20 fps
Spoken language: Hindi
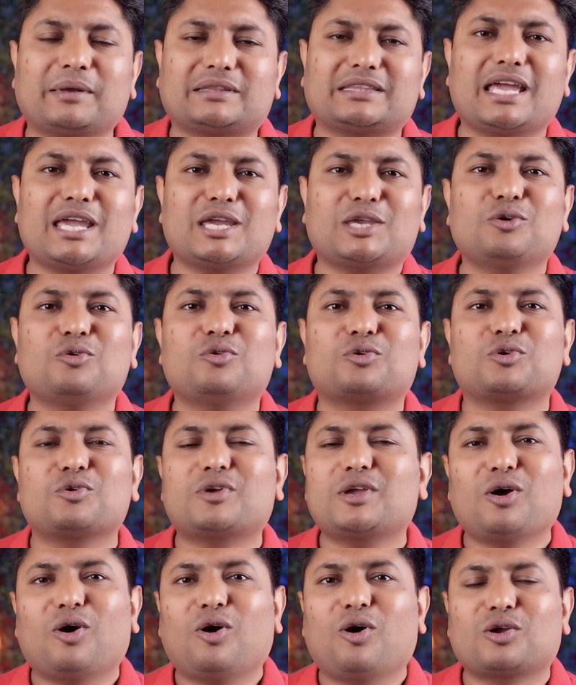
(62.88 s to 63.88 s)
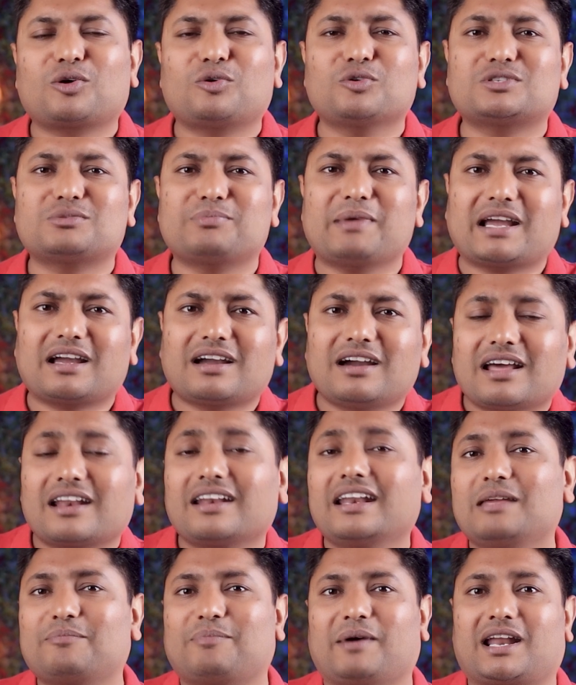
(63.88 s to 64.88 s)
पता है क्यों क्योंकि और कुछ मैं
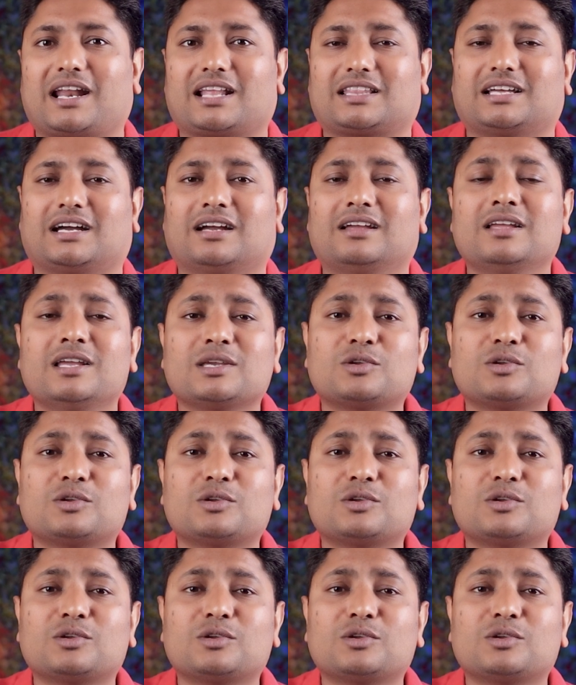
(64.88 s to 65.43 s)
कर नहीं पा रहा था